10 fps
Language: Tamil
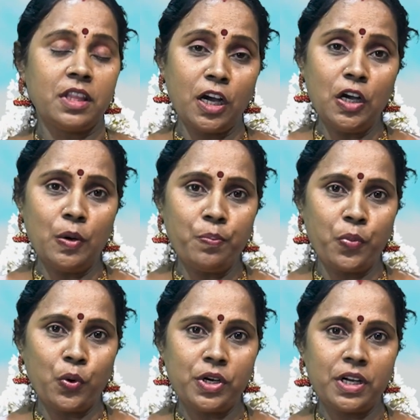தங்கம்
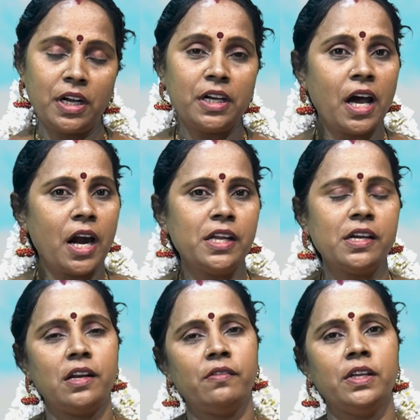போன்ற
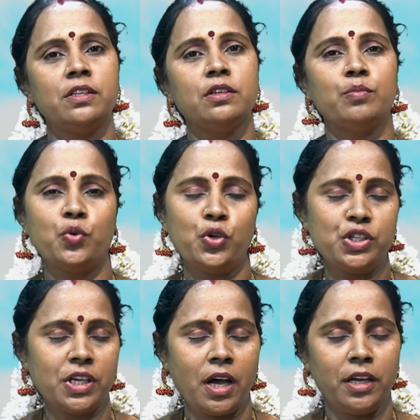நாணயங்களை வைத்து
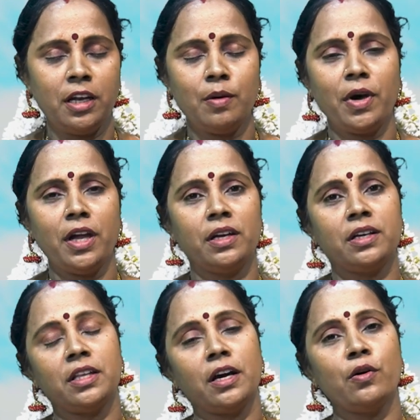முடிஞ்சால் இல்லைம்மா
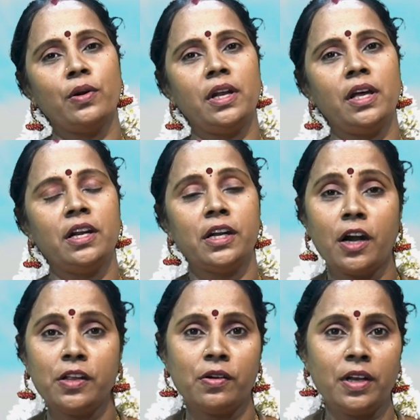எங்களுக்கு தங்கம் இல்லை
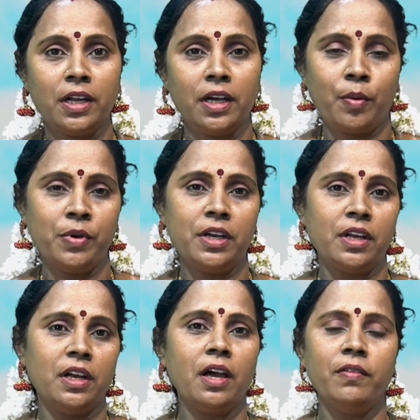நாணயம் இல்லை
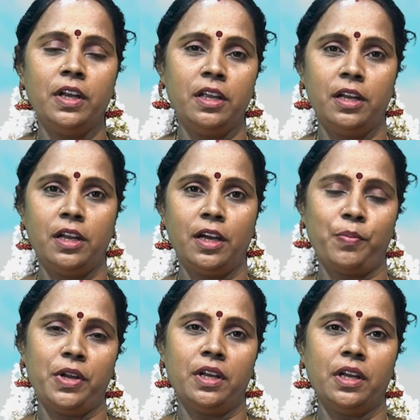அப்படின்றீங்களா வெள்ளி இல்லை
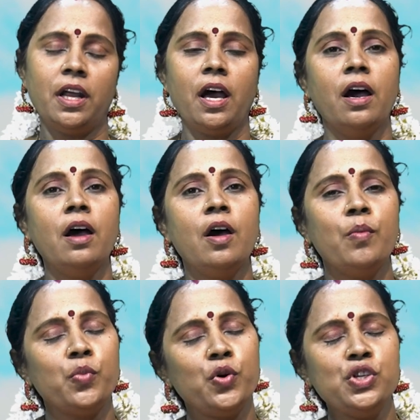அப்படின்றீங்களா
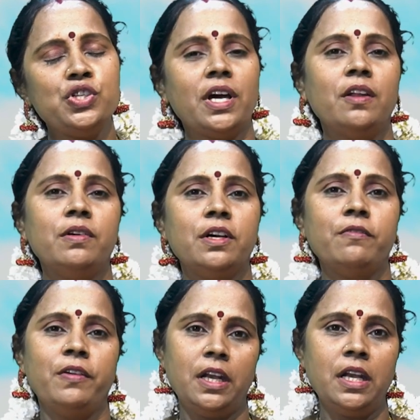முடிஞ்ச அளவுக்கு
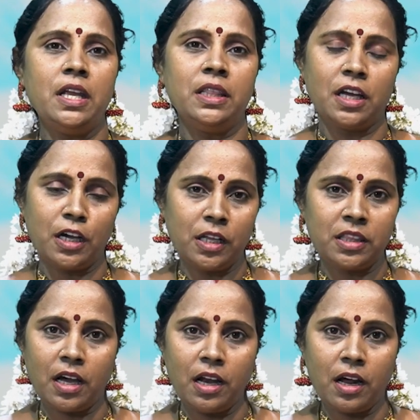வெள்ளி
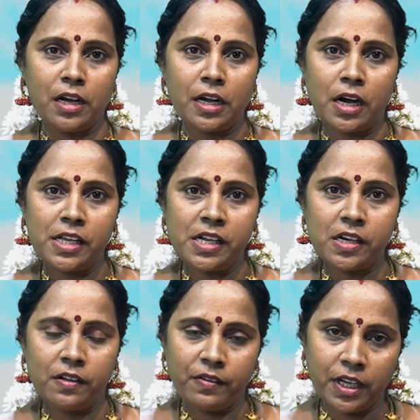தங்கத்தால் ஆன
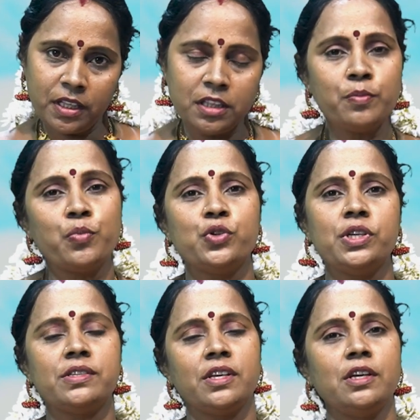நாணயங்களை வைத்து
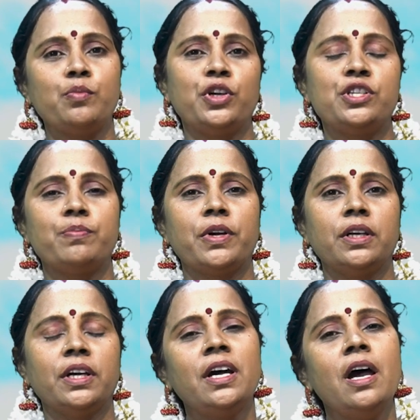பூஜை செய்ய முயற்சி
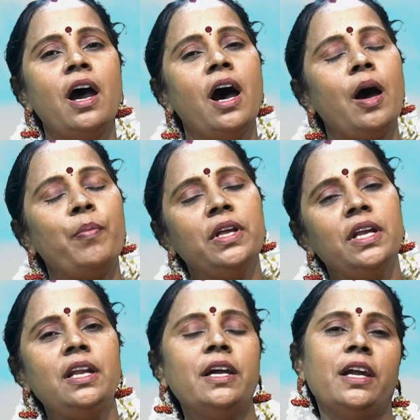பண்ணுங்கள் அப்படி
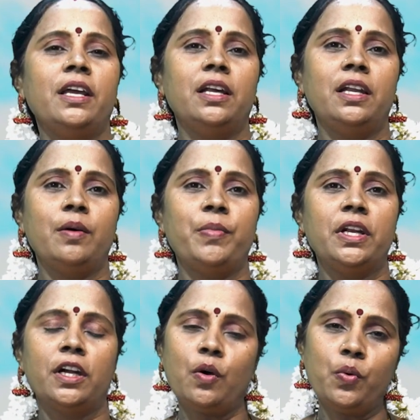இல்லை கிடைக்கல
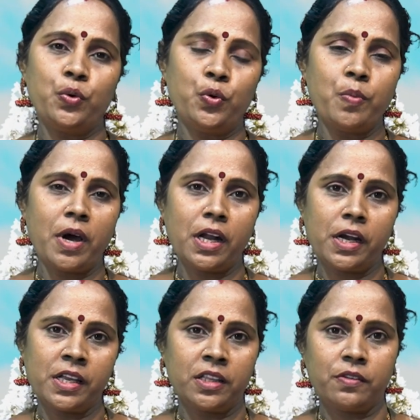அப்படின்னா ஒரு ரூபா
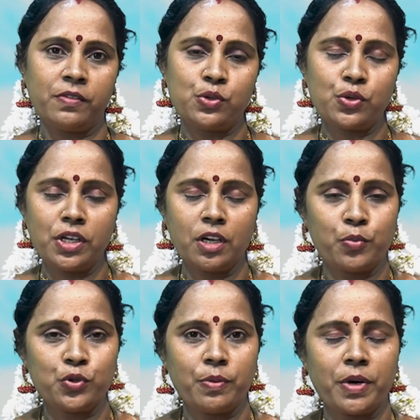நாணயத்தை வச்சும்
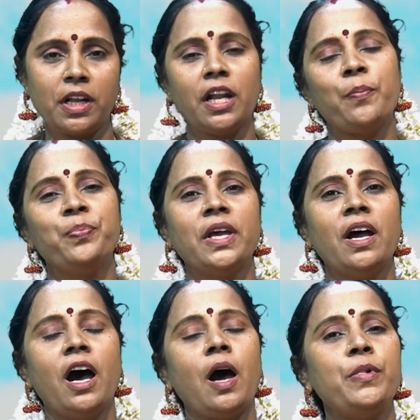நீங்கள் பூஜை பண்ணலாம்
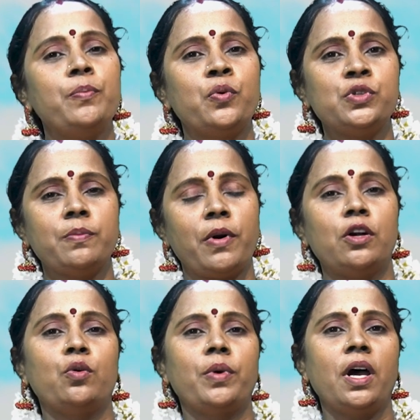அப்படி பூஜை
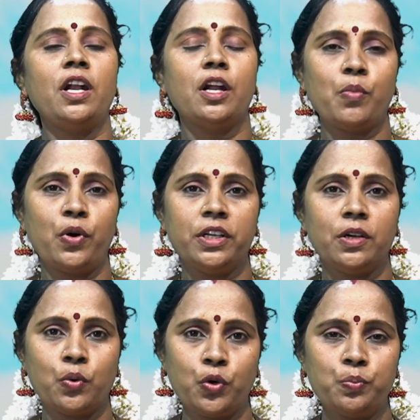பண்ணோம்னா
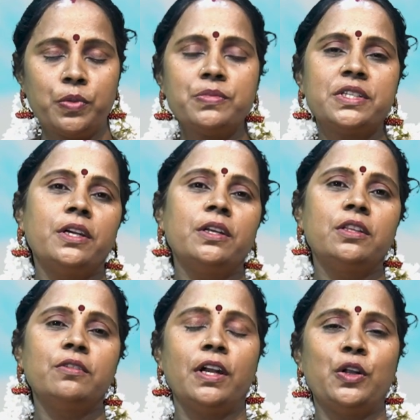நம்மளுடைய குடும்பம்
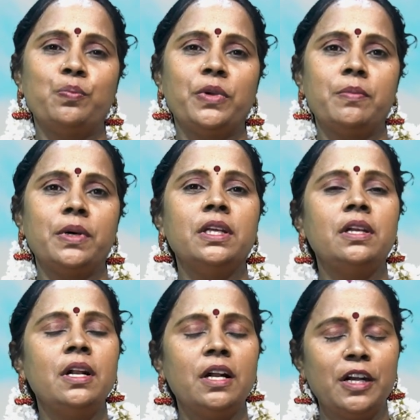செழித்து வளரும்
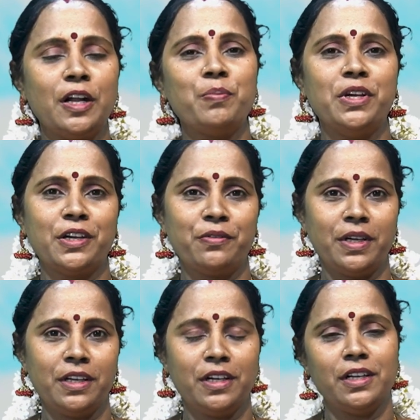என்பதில் நம்பிக்கை
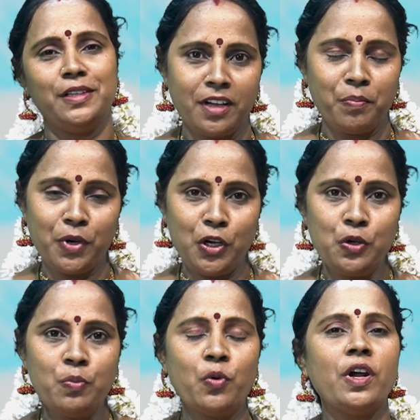வையுங்கள்
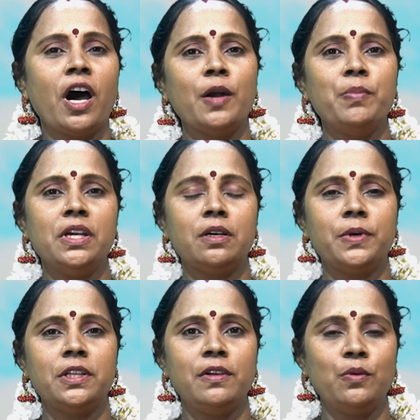மீண்டும் ஒரு ஆன்மீக
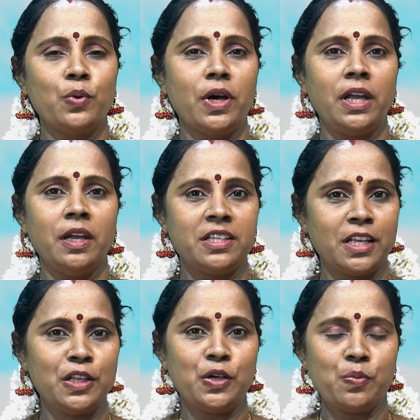பதிவில் உங்களை
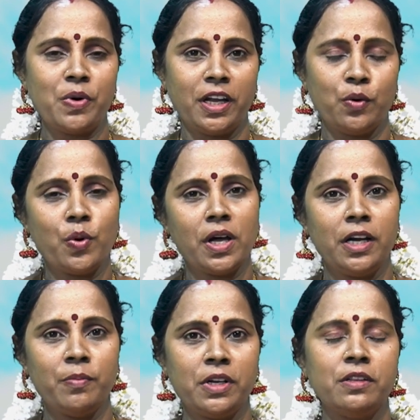சந்திக்கும் வரை
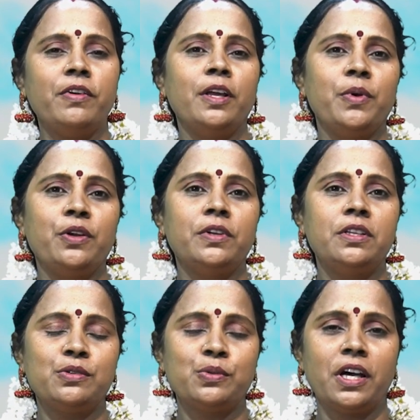உங்களிடமிருந்து
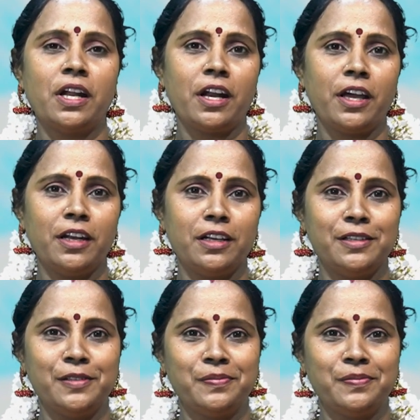விடைபெறுவது சுதா நாராயணன்